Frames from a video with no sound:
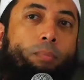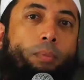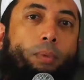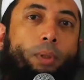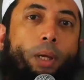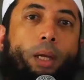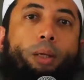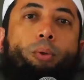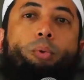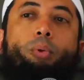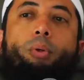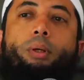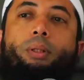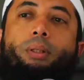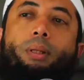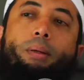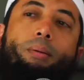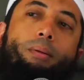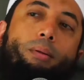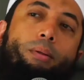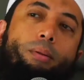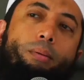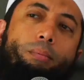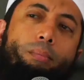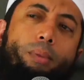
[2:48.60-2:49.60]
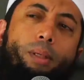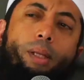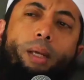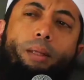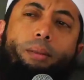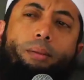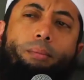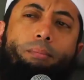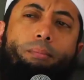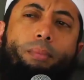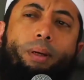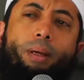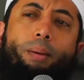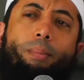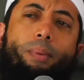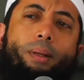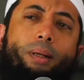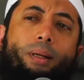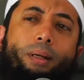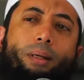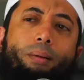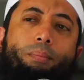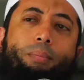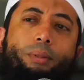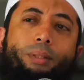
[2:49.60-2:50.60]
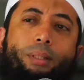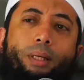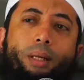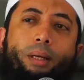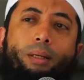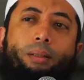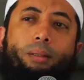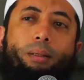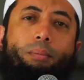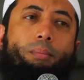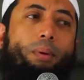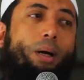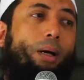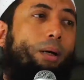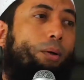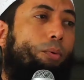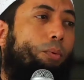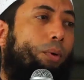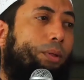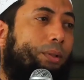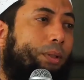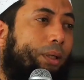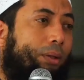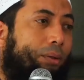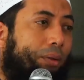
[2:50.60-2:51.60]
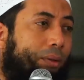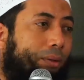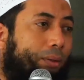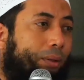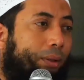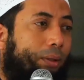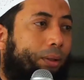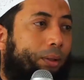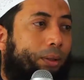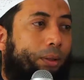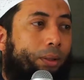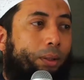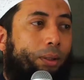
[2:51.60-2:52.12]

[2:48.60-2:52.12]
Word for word: Nah itu kita lihat bagaimana kebesaran kemahakuasaan Allah.